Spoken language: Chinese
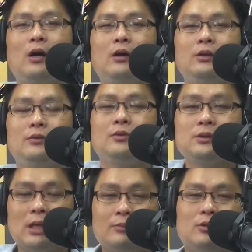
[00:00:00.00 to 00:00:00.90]
因为阮
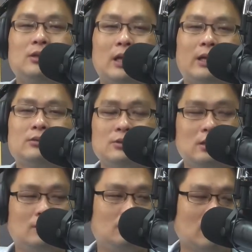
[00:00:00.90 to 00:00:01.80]
大部分大家做者
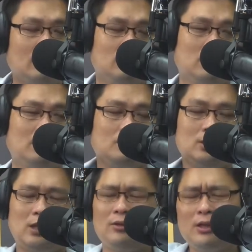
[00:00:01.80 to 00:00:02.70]
大部分的媒
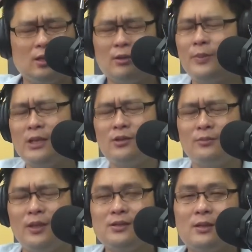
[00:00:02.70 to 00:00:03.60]
体拢一直讲袂将
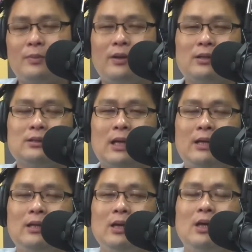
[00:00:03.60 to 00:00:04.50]
未将，包含大
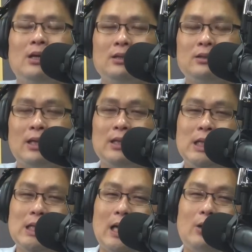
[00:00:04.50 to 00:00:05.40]
大几
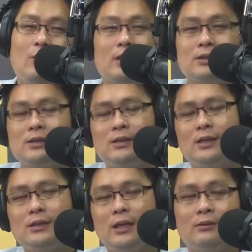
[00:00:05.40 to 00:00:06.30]
大花式的
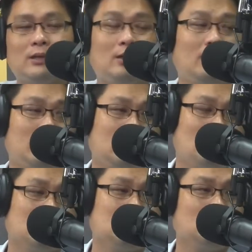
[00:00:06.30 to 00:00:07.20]
吊带拢安尼
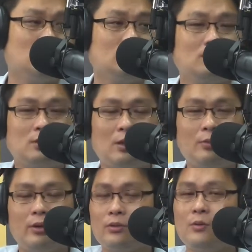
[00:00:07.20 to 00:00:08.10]
讲，所以到
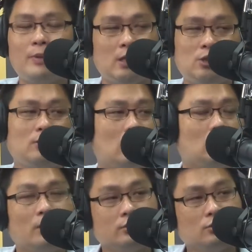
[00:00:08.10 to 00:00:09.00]
尾我讲袂未将啊，讲阿做顺